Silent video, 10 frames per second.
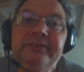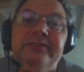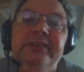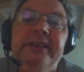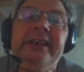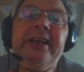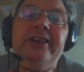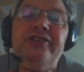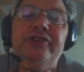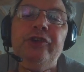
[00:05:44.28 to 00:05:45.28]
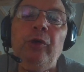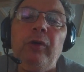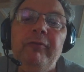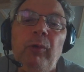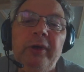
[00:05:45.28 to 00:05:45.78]
Die
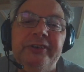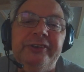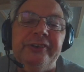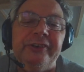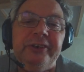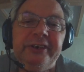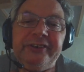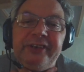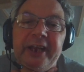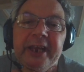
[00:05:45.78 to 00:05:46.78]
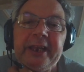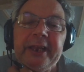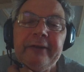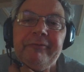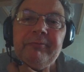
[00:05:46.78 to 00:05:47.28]
Zungenwurzel ist
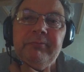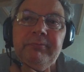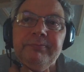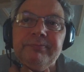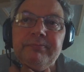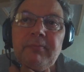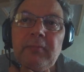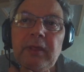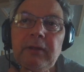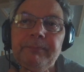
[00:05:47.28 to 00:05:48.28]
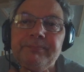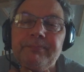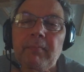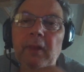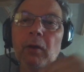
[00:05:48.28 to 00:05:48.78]
angegriffen
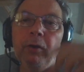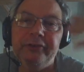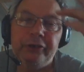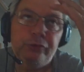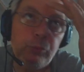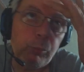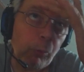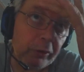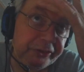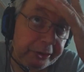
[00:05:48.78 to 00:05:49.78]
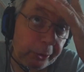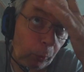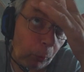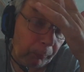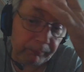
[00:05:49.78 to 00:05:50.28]
und der Tumor ist hier
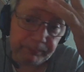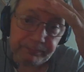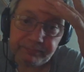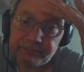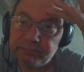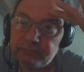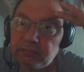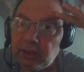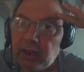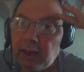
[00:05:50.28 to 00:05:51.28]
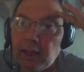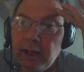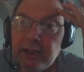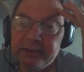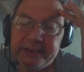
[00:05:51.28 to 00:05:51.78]
oben.
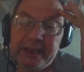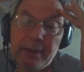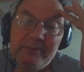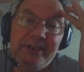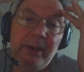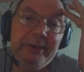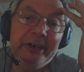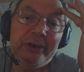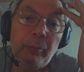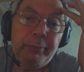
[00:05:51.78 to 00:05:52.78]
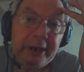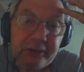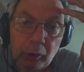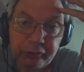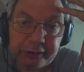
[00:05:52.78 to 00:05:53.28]
Den haben sie aber nicht komplett
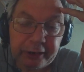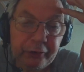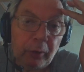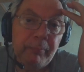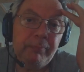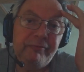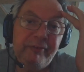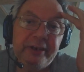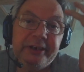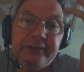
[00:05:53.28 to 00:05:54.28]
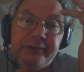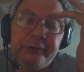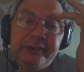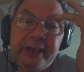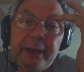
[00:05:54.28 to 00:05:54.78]
rausgenommen, weil das zu
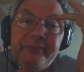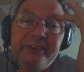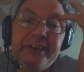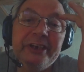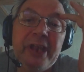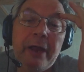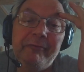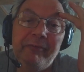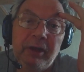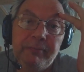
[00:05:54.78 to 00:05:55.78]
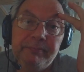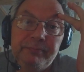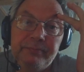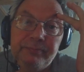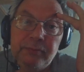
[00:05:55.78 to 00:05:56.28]
sehr am Sehnerv war
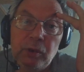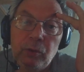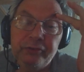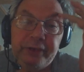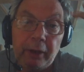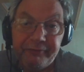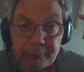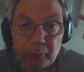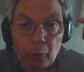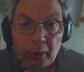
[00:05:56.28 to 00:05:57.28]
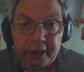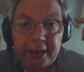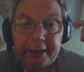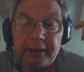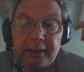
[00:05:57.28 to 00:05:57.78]
und auf dem Gehörgängen.